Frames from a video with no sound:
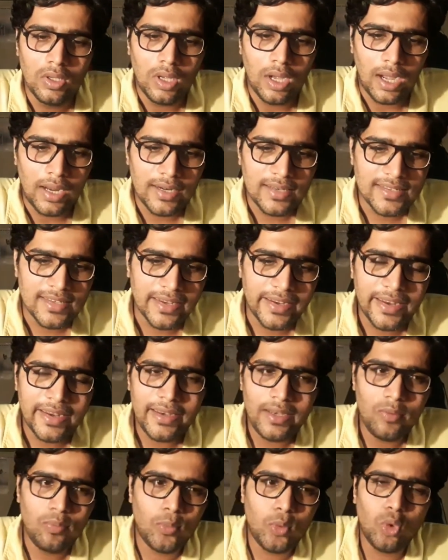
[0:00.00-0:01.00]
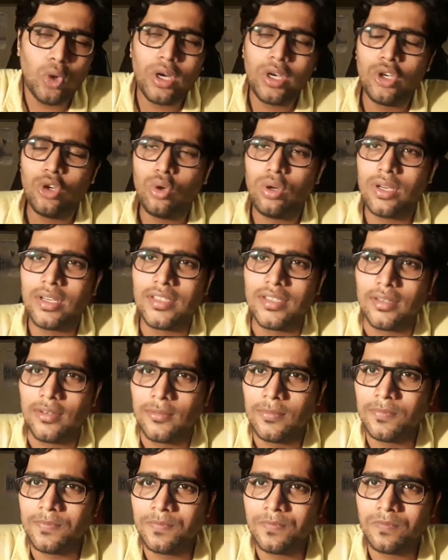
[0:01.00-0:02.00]
అండ్ సెకండ్లీ పూర్ న్యూట్రిషన్
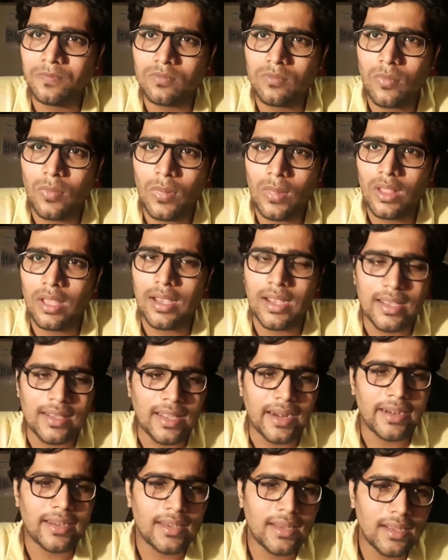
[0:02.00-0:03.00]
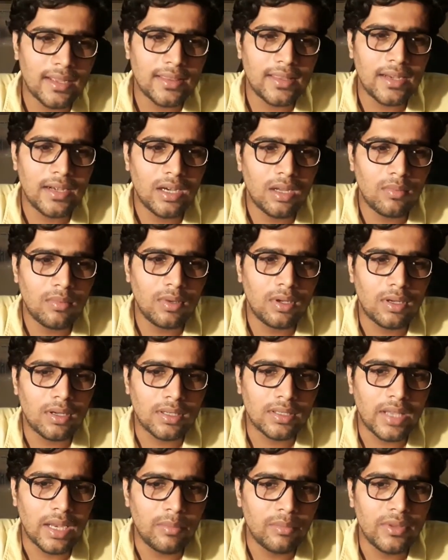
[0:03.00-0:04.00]
కరెక్ట్గా తినడం
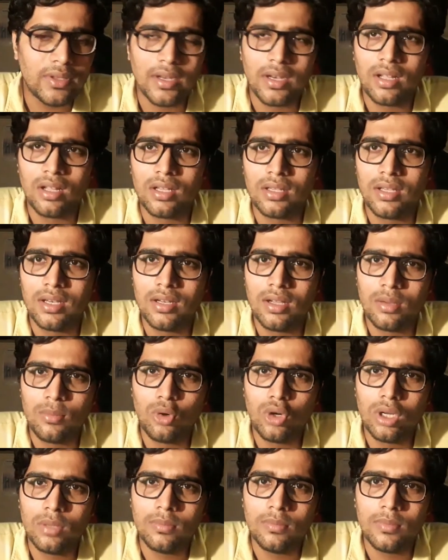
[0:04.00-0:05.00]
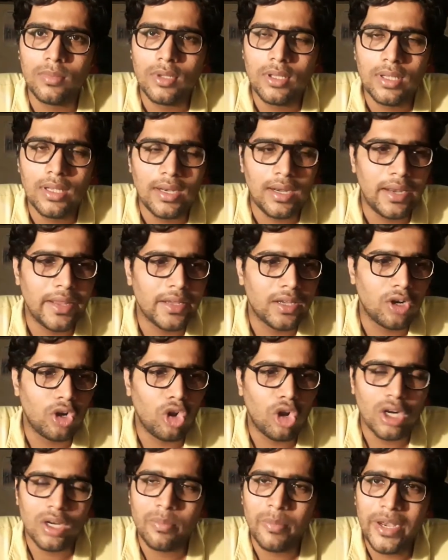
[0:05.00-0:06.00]
టైం తినక తినకపోవడం లైక్
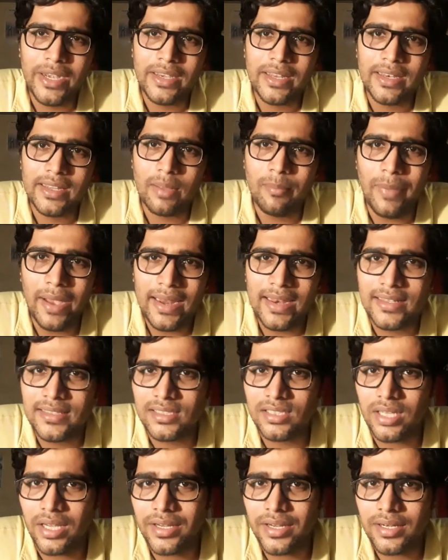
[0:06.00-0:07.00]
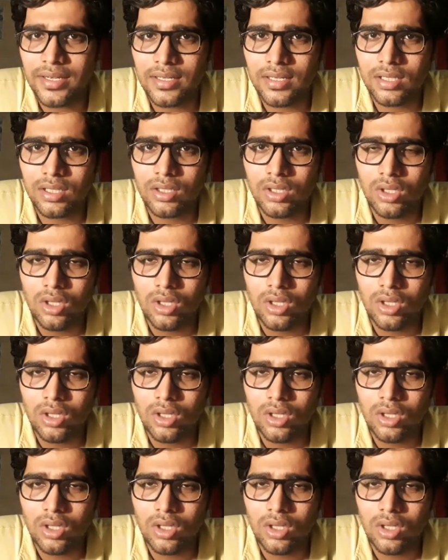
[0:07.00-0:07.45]
నాట్ మెయింటైనింగ్ అ బ్యాలెన్స్ డయట్